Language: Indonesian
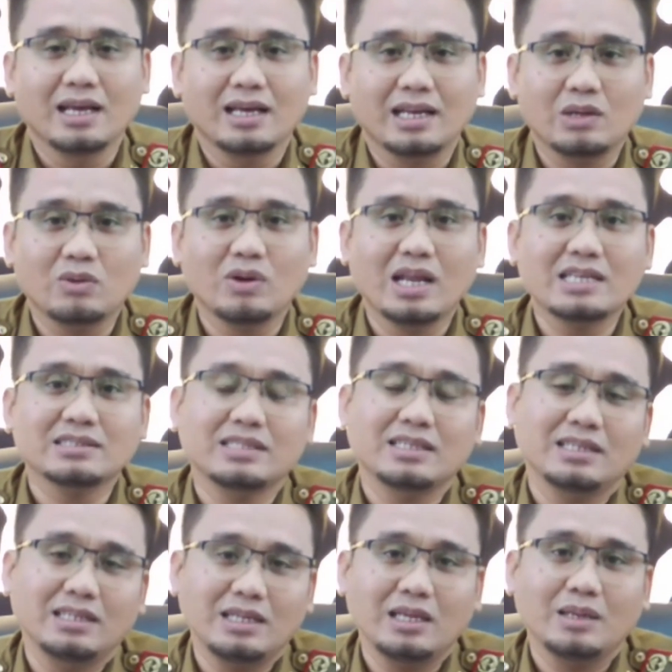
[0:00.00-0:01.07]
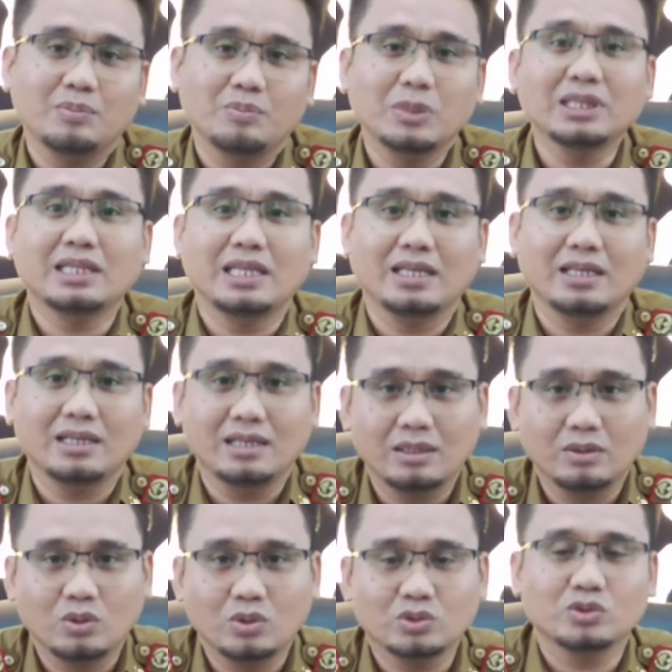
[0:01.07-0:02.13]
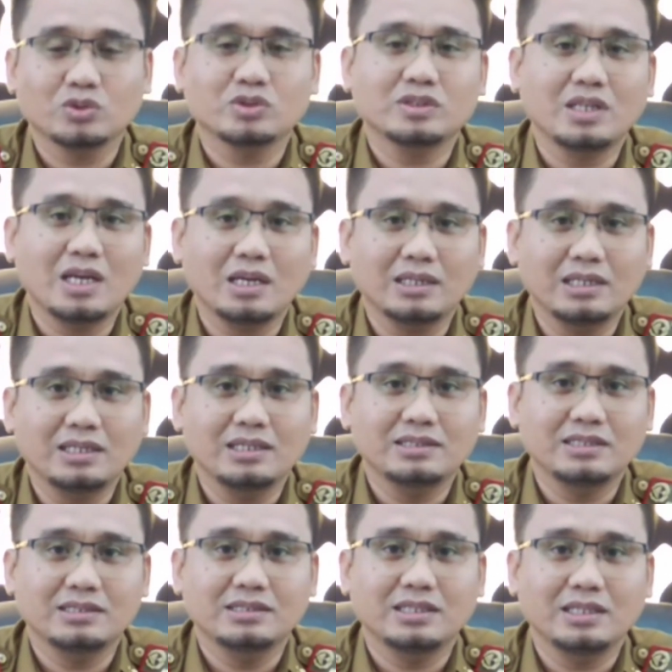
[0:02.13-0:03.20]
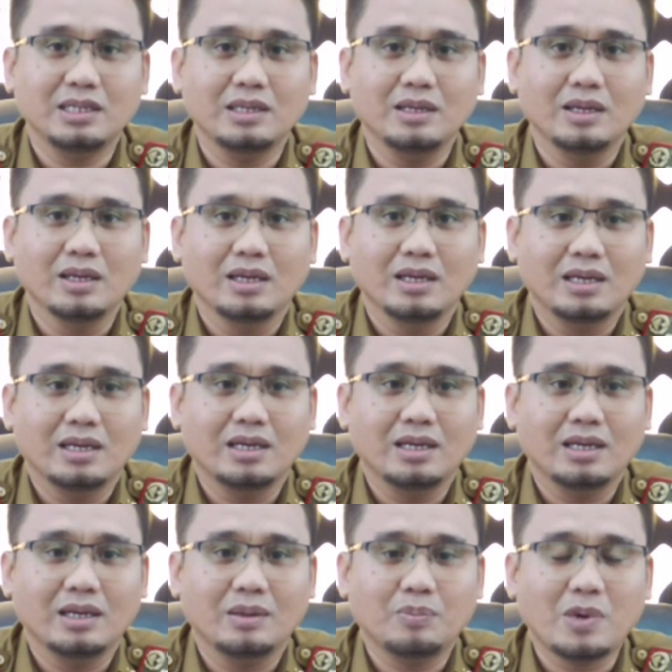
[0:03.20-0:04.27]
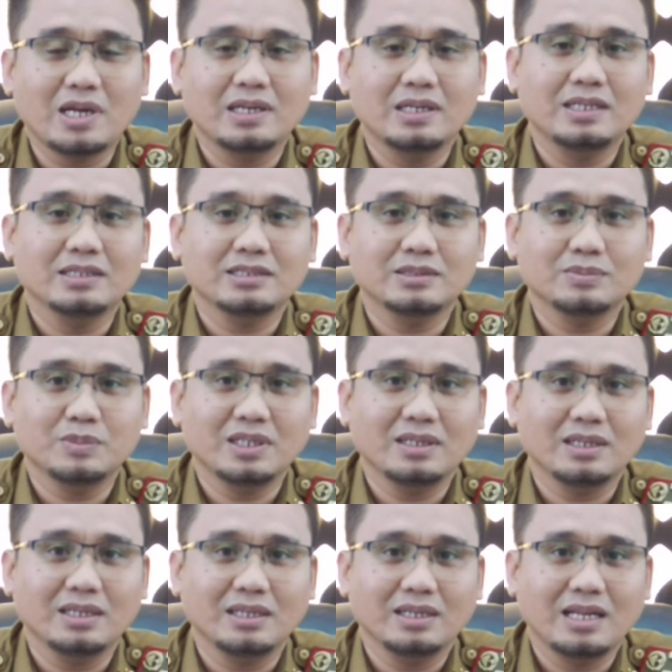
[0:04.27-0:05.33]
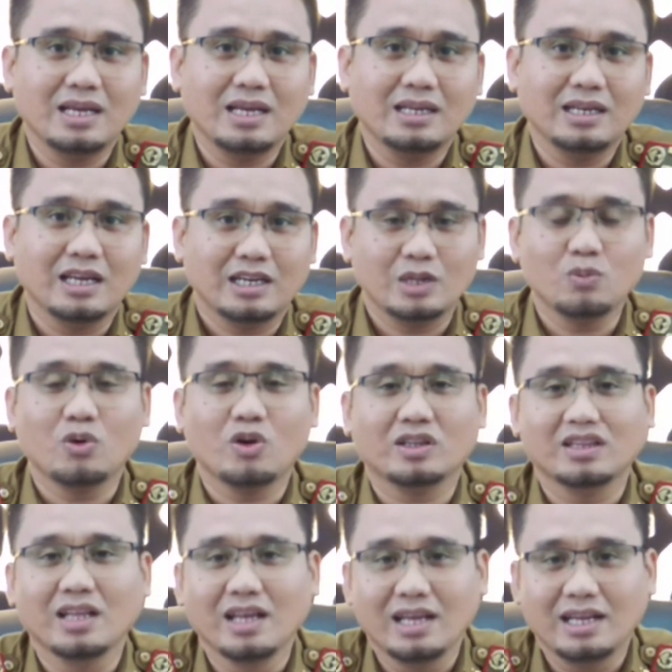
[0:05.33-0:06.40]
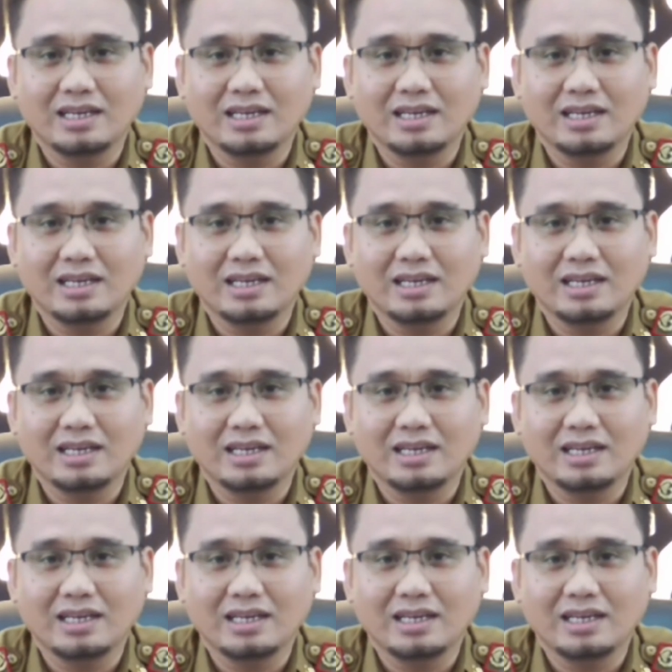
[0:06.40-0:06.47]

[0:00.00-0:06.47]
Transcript: Regulasi ini penting khususnya di sisi uh, punishment dan reward.